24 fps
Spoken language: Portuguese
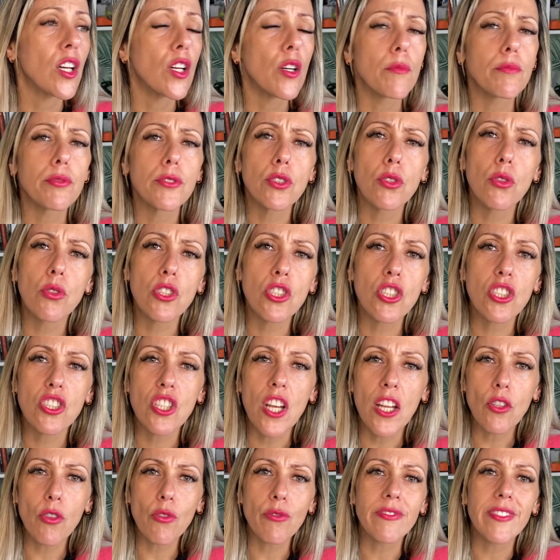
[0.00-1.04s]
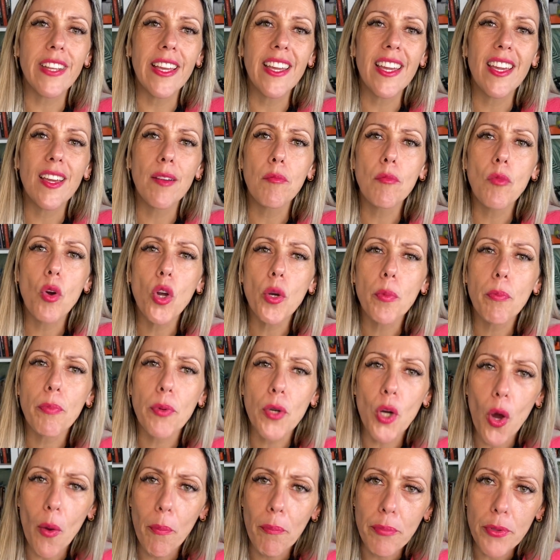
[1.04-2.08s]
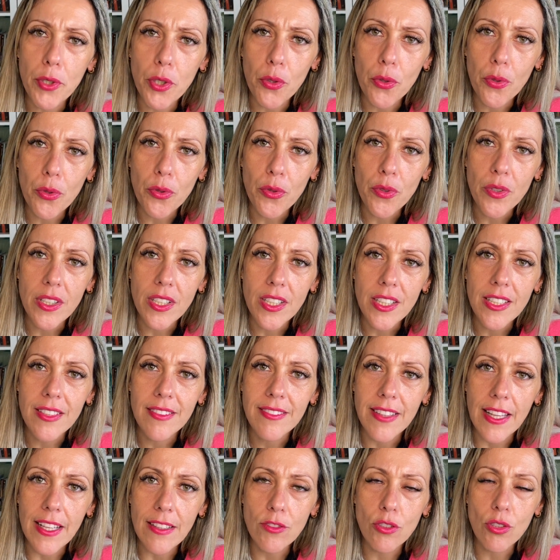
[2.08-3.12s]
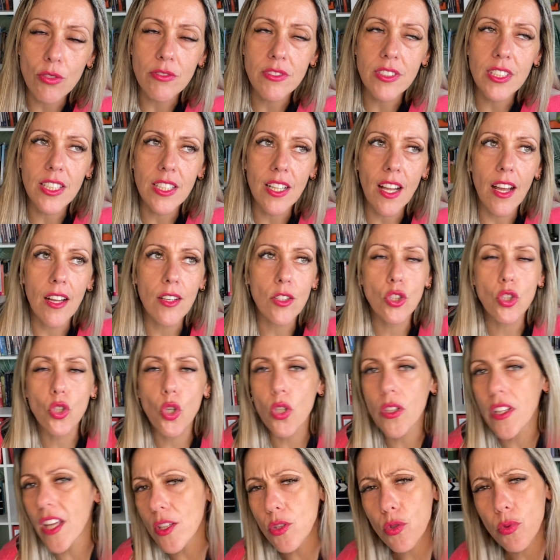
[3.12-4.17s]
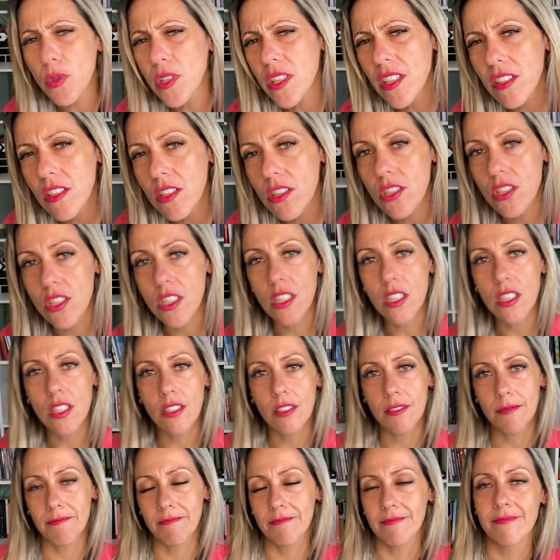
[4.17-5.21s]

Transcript: pessoas que já não têm amor próprio e tentam tirar toda a tua energia,